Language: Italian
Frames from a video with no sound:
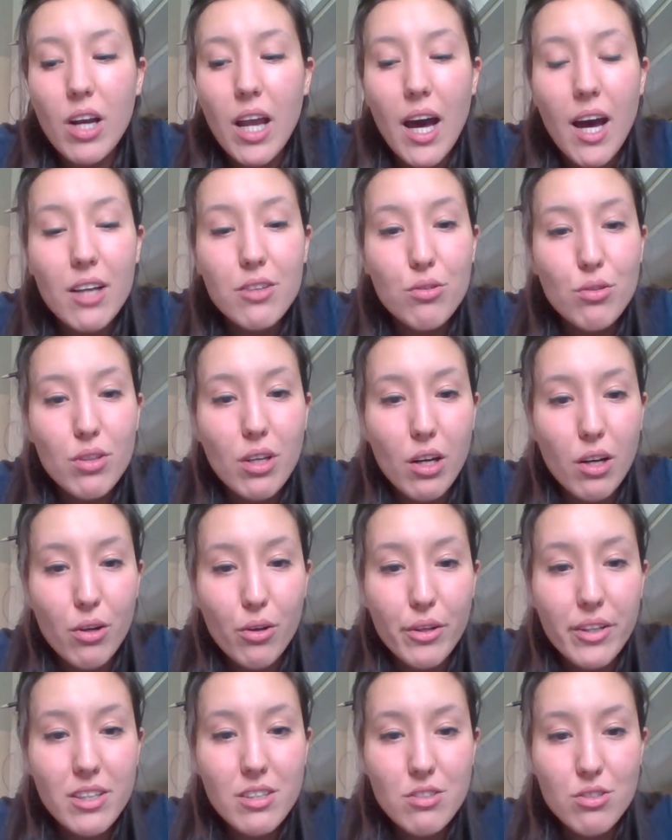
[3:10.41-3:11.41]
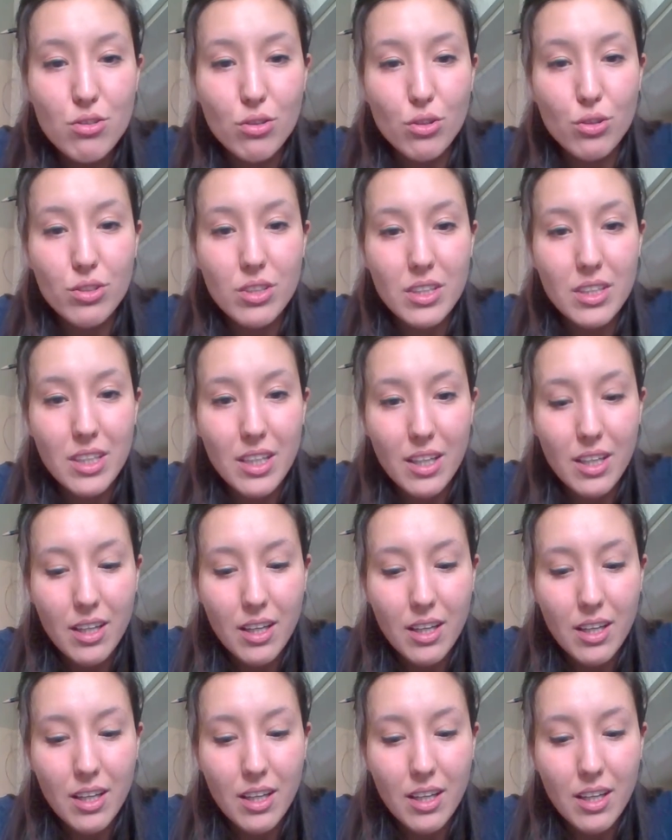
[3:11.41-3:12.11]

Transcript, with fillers: lato dell'orizzonte.